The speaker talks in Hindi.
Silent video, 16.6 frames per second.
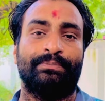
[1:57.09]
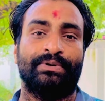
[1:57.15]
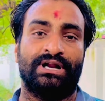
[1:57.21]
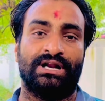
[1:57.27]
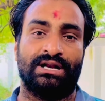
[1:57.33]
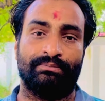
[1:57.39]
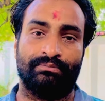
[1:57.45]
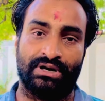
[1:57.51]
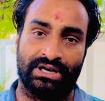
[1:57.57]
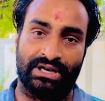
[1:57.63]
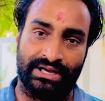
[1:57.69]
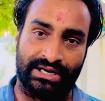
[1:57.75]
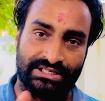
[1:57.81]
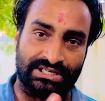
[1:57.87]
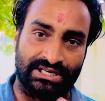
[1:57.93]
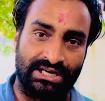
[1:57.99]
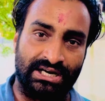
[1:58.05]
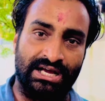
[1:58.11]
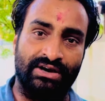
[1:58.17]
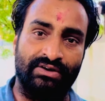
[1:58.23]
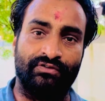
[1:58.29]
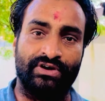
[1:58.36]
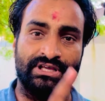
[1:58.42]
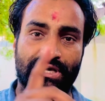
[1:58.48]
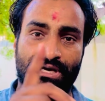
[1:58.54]
अपना नंबर लेके जाना है
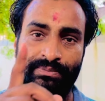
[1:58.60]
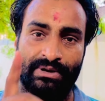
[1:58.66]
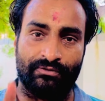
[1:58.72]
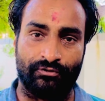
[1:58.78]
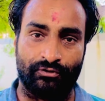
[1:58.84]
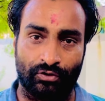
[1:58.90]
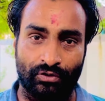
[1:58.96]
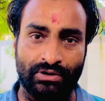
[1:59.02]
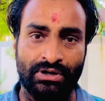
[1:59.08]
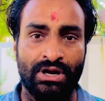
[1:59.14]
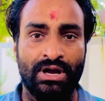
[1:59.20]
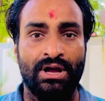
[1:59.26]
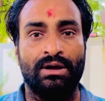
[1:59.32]
वही अपना फ़ोन